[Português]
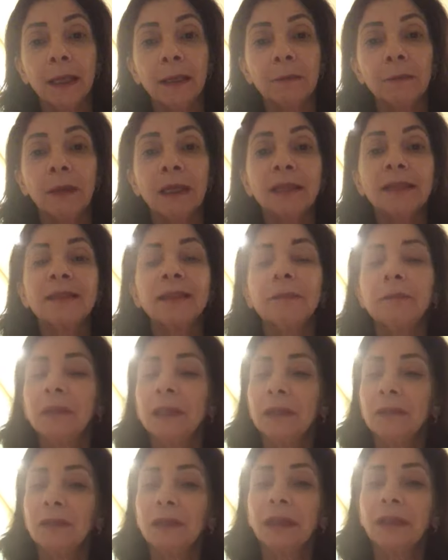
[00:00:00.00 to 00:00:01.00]
Mas
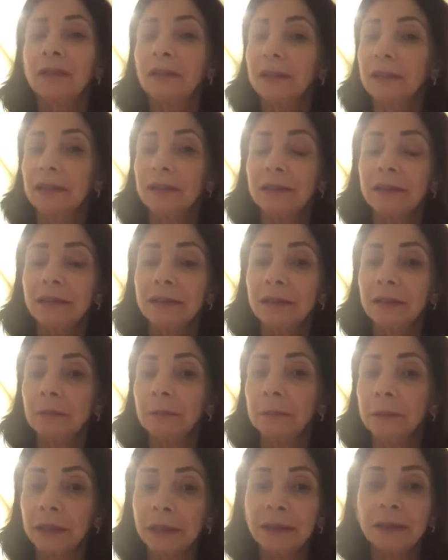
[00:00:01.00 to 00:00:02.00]
também eu quero agradecer
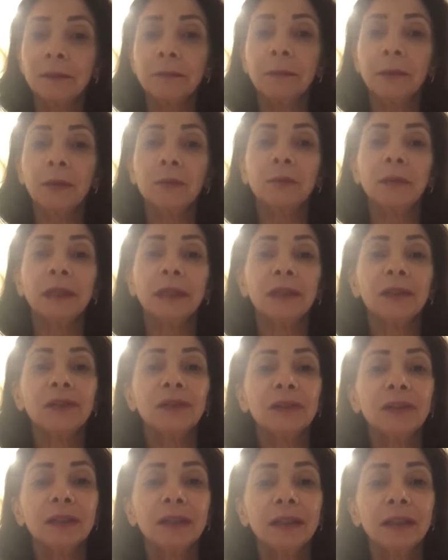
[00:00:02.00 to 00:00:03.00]

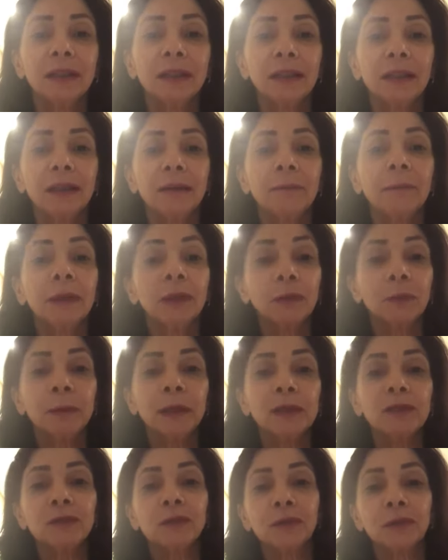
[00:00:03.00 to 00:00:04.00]
principalmente pelo
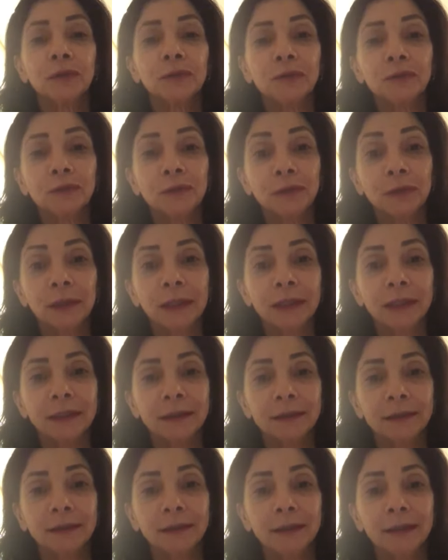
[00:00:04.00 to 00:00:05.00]
pastor que o senhor é,
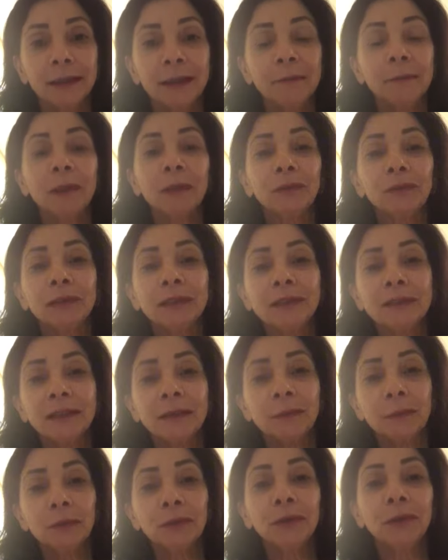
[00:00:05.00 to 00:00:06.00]
pelo
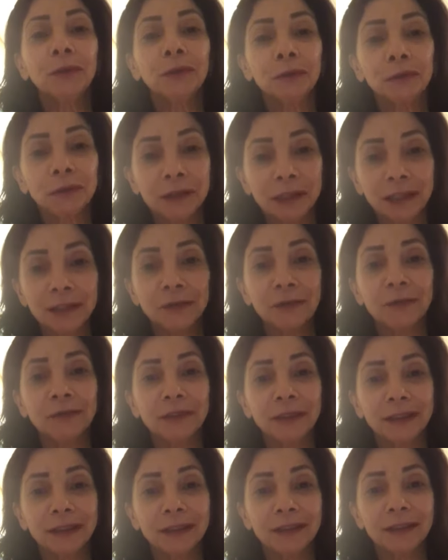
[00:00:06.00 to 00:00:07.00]
testemunho do Cristo
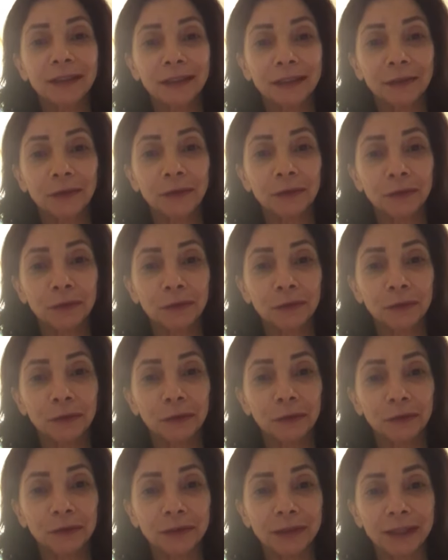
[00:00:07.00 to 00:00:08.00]
verdadeiro que o senhor
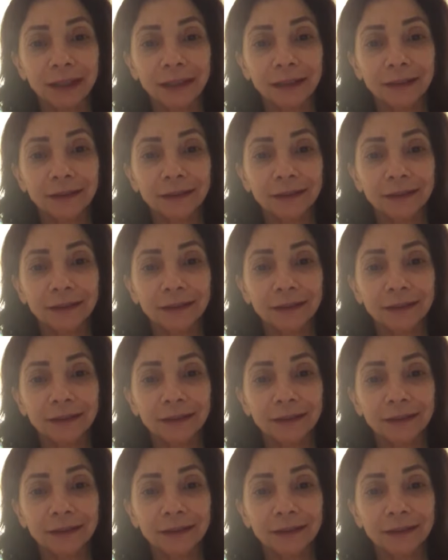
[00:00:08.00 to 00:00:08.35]
nos dá